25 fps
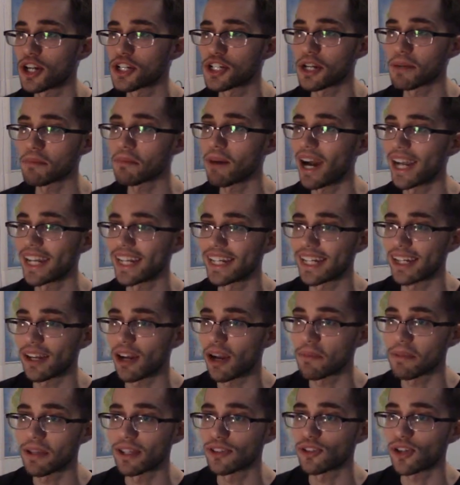la Germania, che
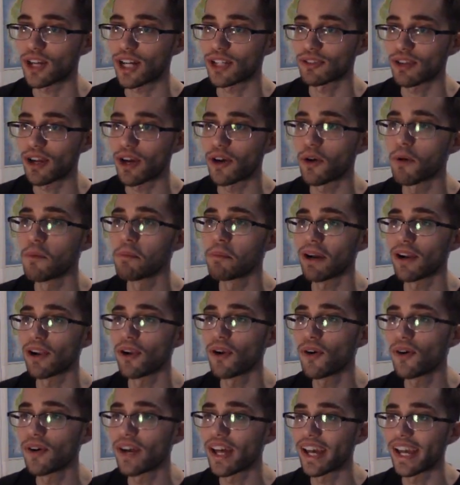non abbiamo toccato neanche un
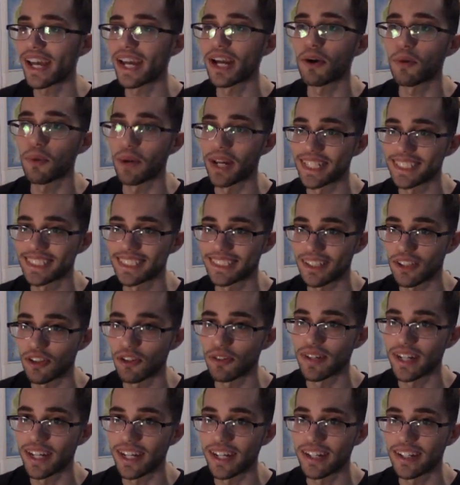pallone, e questa,
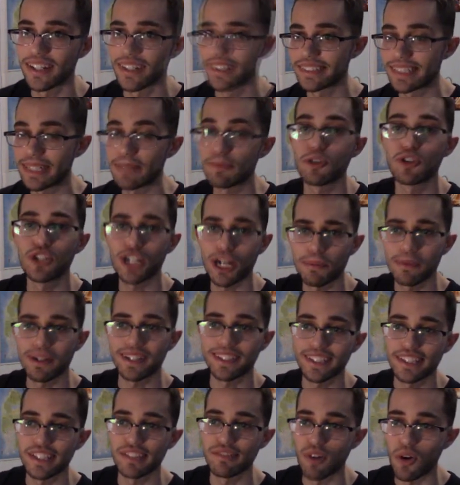dove siamo già
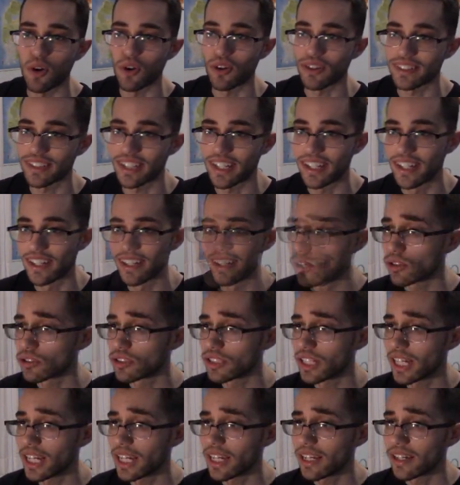partiti forte. Via
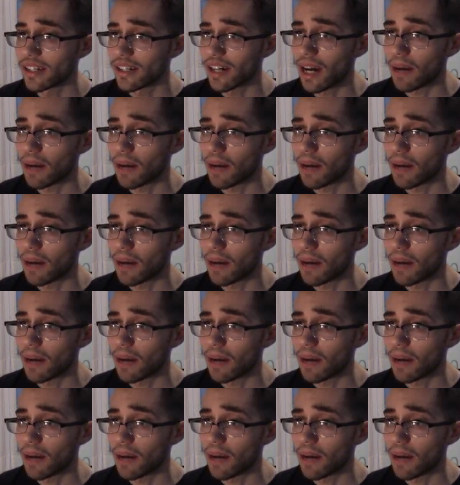così,